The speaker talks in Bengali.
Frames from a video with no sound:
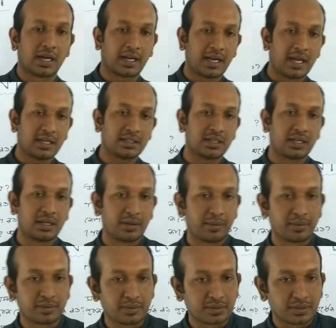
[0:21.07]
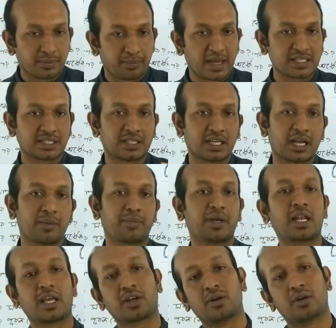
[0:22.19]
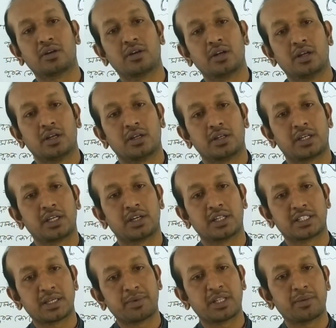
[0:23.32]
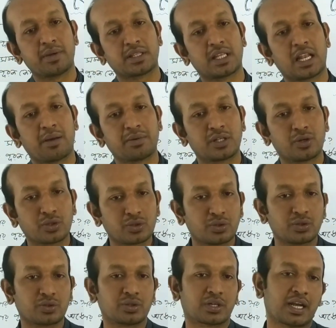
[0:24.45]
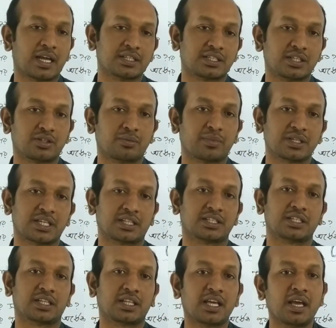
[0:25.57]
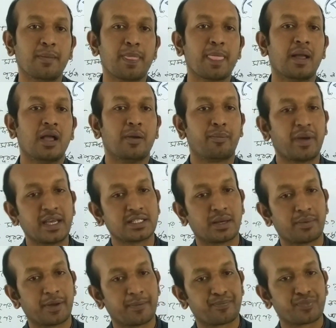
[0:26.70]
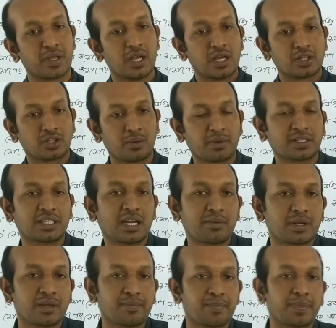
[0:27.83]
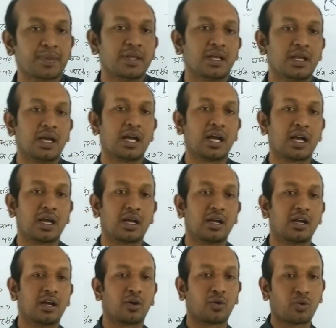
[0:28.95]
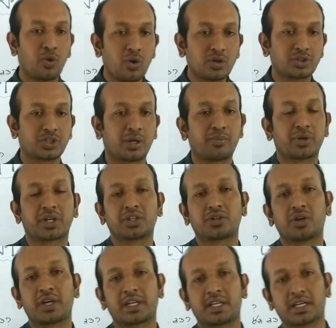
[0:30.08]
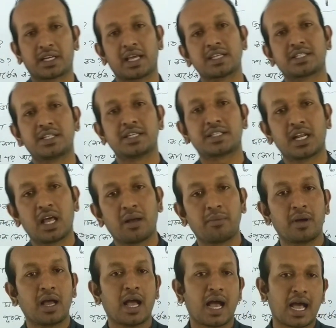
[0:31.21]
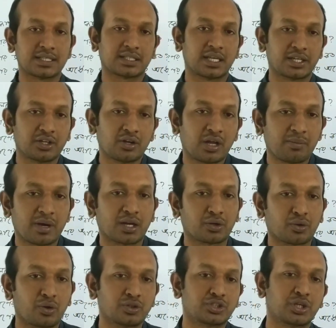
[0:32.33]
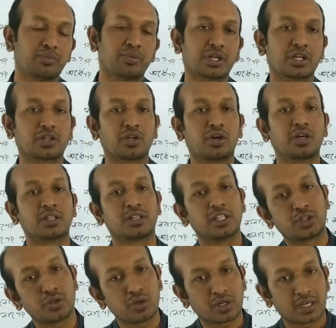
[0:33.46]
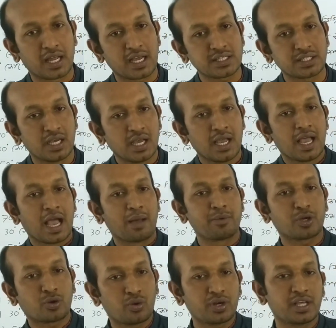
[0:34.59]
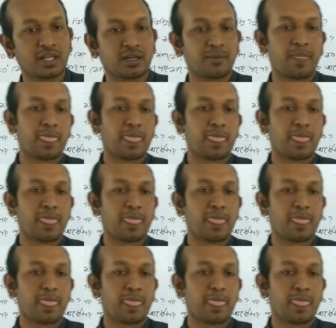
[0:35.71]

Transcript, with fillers: ক্লাস পাশে থাকা বেল আইকনটি এটা চেপে দেবে তাহলে আমাদের নতুন নতুন ক্লাসটি তোমরা সাথে সাথে পেয়ে যাবে তোমাদের আমি কোন সম্পর্কিত একটি ক্লাস নিয়েছিলাম আজকে এটা হলো আমার কোন সম্পর্কিত দ্বিতীয় ক্লাস আমি কোনের